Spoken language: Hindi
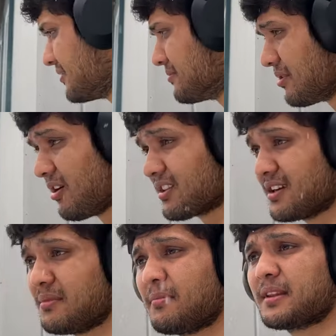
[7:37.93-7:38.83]
कम बहुत
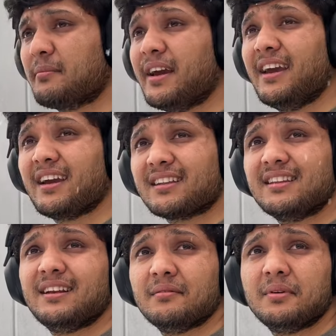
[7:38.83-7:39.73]
कम हफ्ते में एक
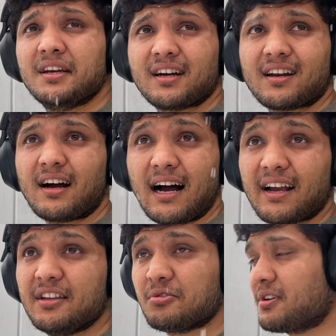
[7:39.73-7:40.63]
दिन भी अगर आ
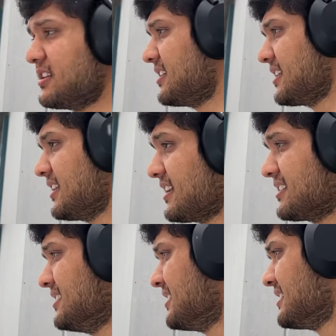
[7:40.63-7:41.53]
गई थोड़ी देर के लिए आ
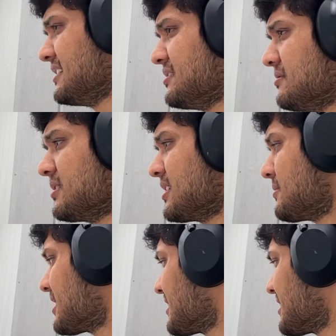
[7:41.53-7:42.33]
गई वरना बड़ा